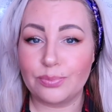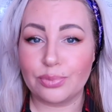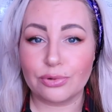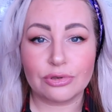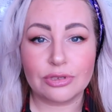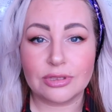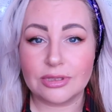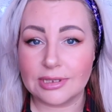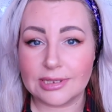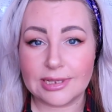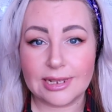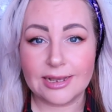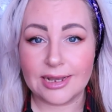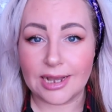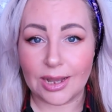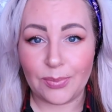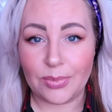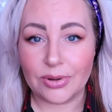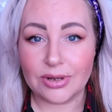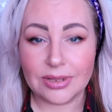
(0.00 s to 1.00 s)
просто
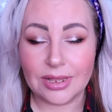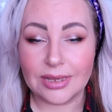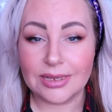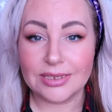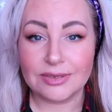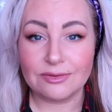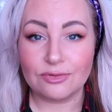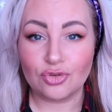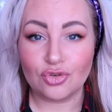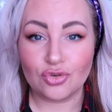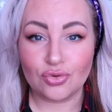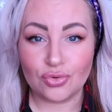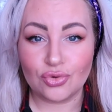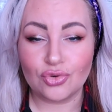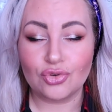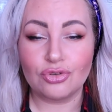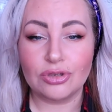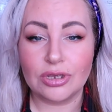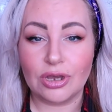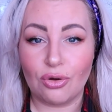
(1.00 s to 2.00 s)
слегка погладите вашу
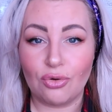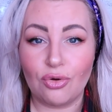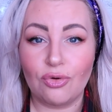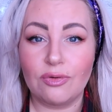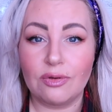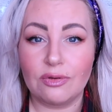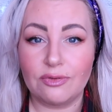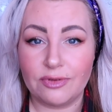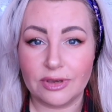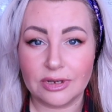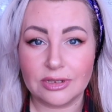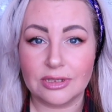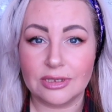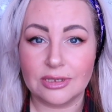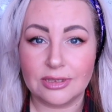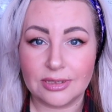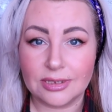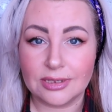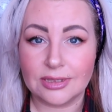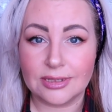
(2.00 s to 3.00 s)
кожу, никакого эффекта,
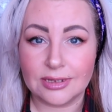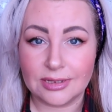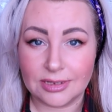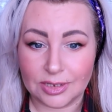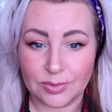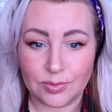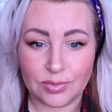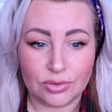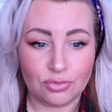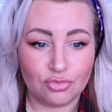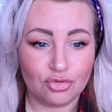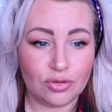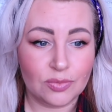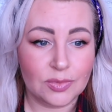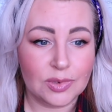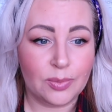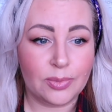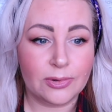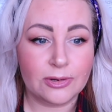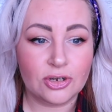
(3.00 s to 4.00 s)
естественно, нет. Потому
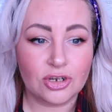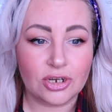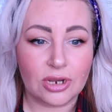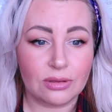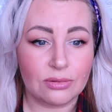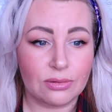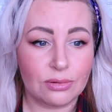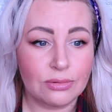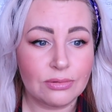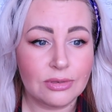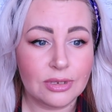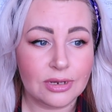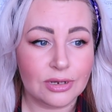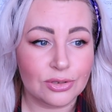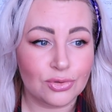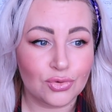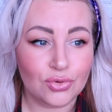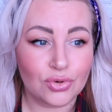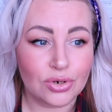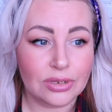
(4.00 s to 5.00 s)
что меня поражают люди,
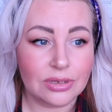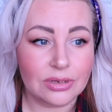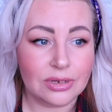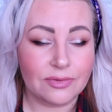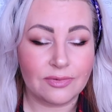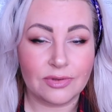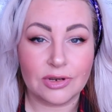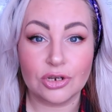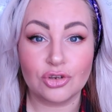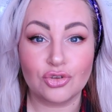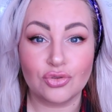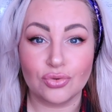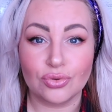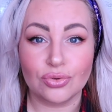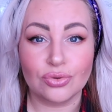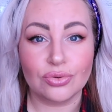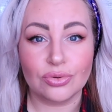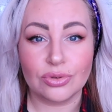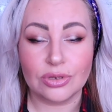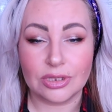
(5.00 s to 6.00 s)
которые говорят,
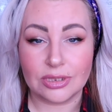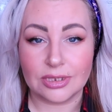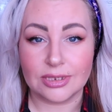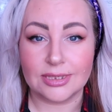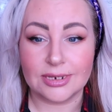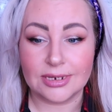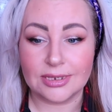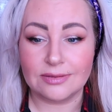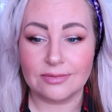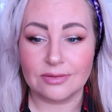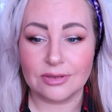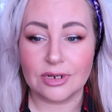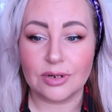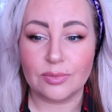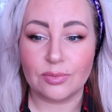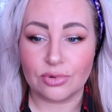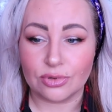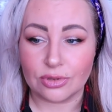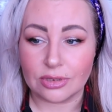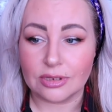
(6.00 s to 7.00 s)
что это средство не
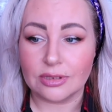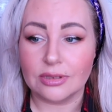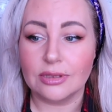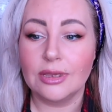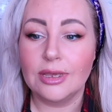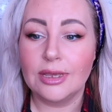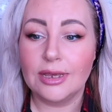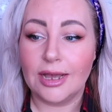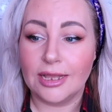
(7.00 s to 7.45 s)
работает.